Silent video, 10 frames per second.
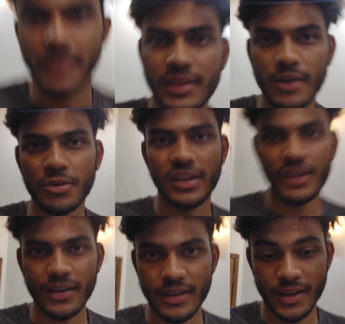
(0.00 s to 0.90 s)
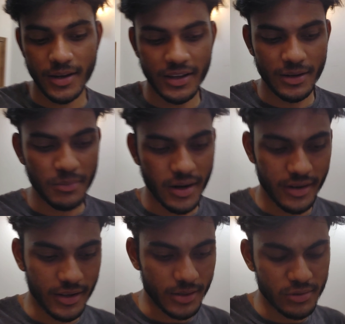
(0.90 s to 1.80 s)
बंद किया कोई ये ना कह के रिंग नहीं
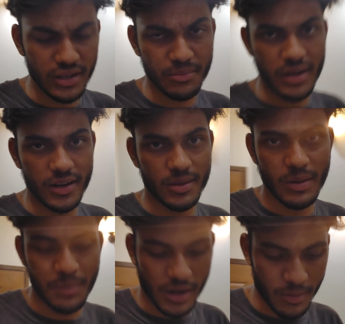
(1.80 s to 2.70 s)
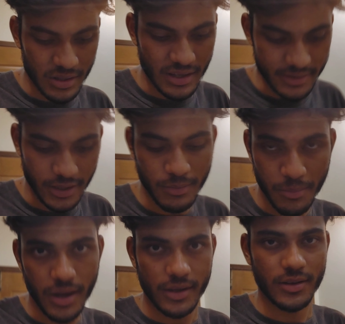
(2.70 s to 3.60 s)
मारने आते रिंग मारने आते मैंने पंखा बंद किया एक सेकंड
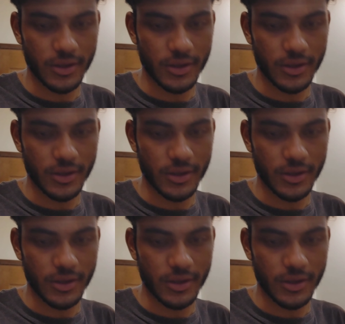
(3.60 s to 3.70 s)
में मार के